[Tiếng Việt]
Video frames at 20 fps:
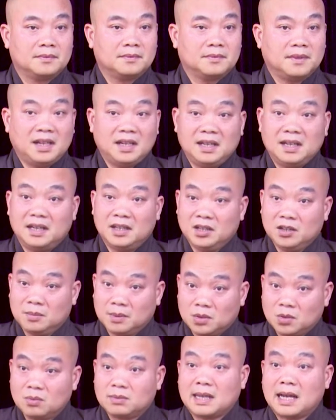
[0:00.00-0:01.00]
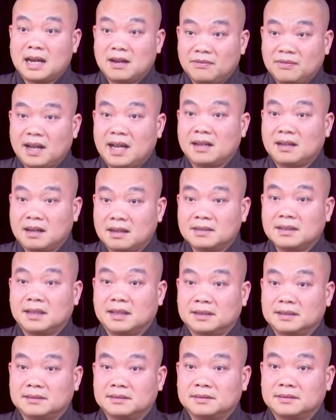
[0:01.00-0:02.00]
đây là điều mà chúng ta phải cẩn
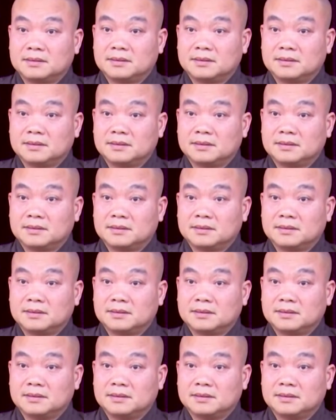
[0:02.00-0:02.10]
thận